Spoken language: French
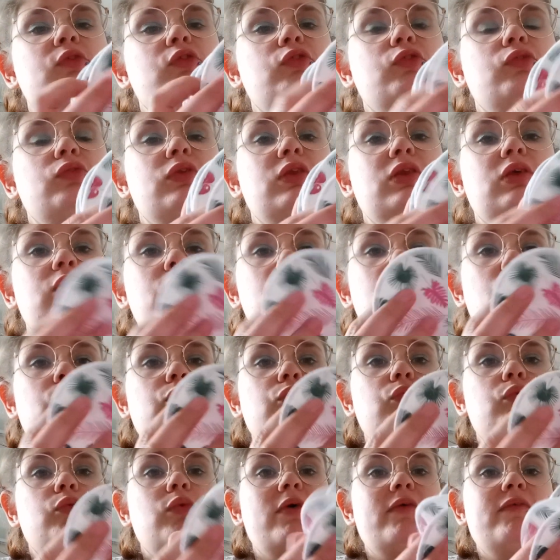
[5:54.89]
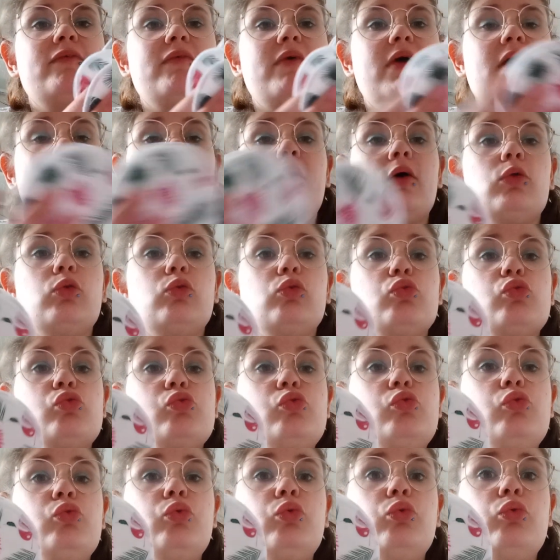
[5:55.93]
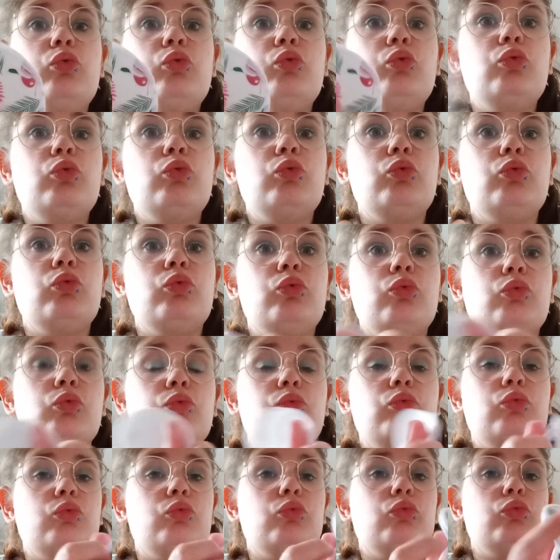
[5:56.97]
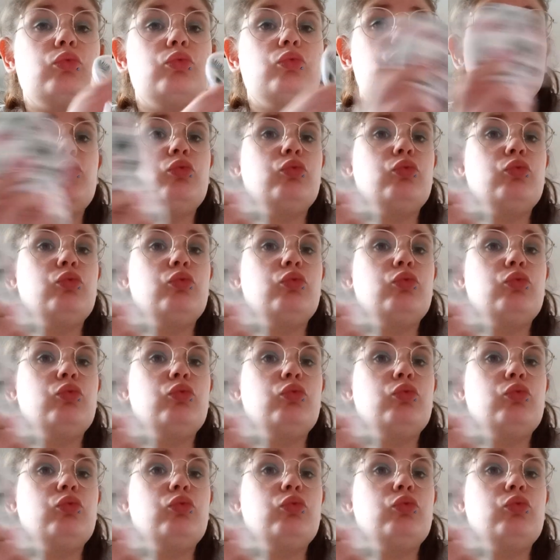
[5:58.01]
j'en ai encore de quoi faire deux